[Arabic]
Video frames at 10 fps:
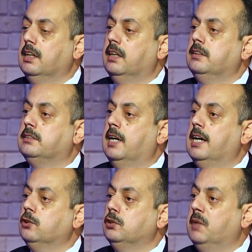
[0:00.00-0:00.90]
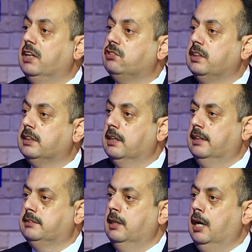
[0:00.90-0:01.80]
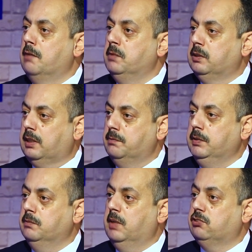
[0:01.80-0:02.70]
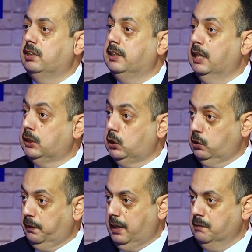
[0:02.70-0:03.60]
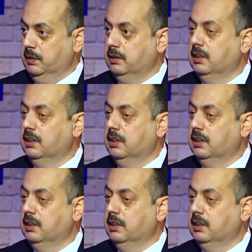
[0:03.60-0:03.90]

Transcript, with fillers: للتعاقد تعاقد مع الشركات تعامل رقمي مع شركات ضخمه